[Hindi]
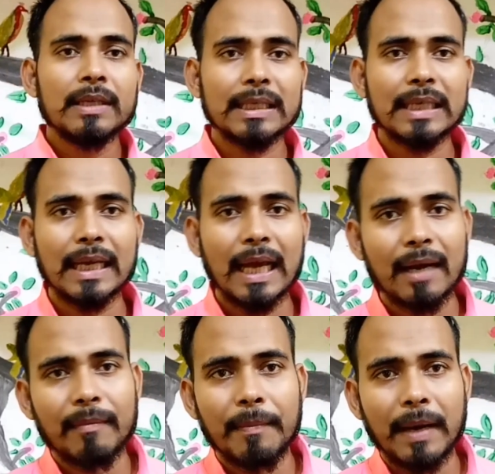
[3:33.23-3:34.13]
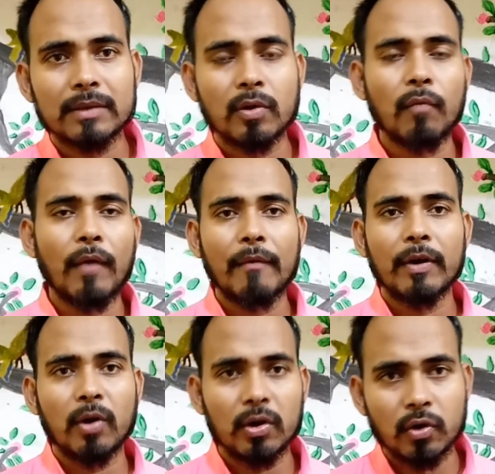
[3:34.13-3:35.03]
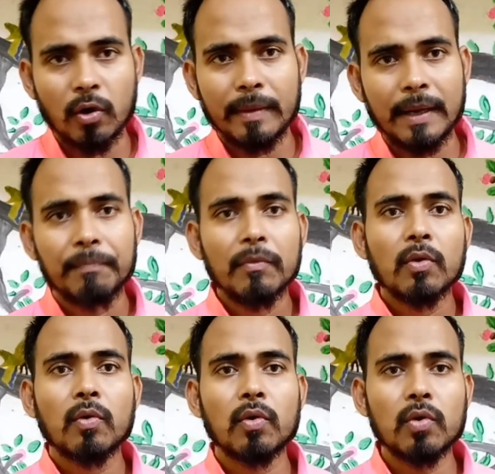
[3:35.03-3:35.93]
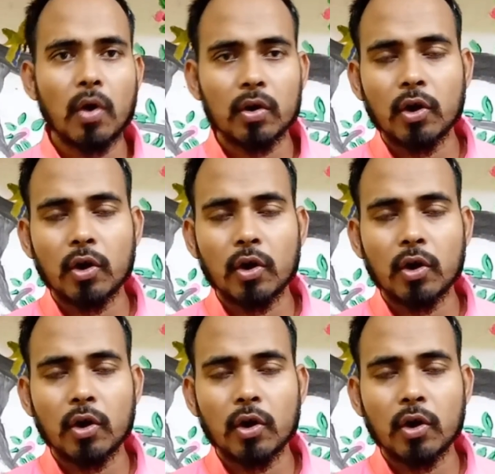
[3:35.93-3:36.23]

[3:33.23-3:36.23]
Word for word: जैसे कि अगर मैं बात करूँ फाइवर है गुरु